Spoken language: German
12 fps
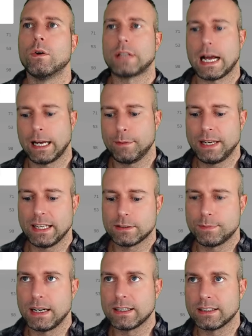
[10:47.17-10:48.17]
Da gebe ich
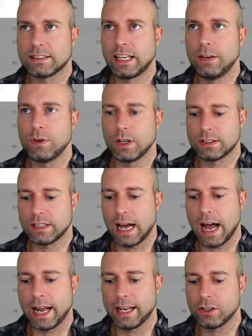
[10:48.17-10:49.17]
jetzt mal das Keyword
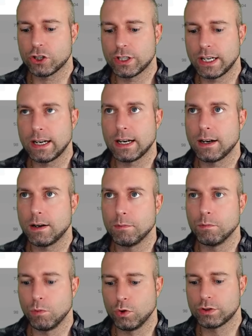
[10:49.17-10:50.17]
ein, schneller
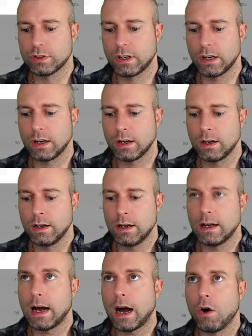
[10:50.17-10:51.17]

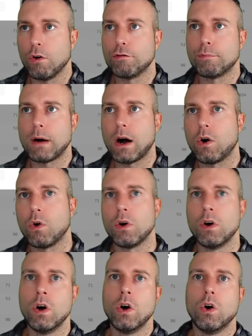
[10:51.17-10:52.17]

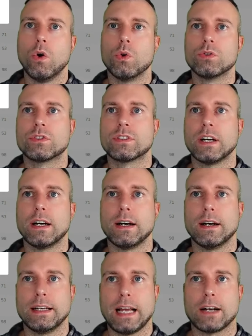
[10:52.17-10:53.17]
Muskelaufbau und
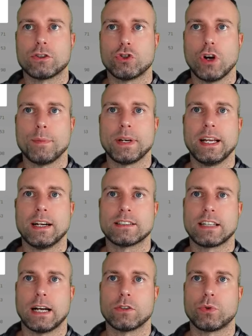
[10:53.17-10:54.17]
äh, ja, Germany
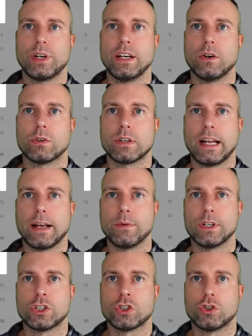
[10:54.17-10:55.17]
als Country und
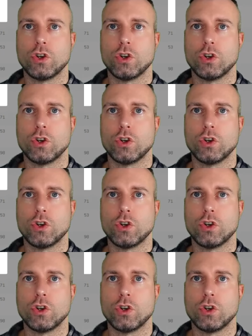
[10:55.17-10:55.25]
Language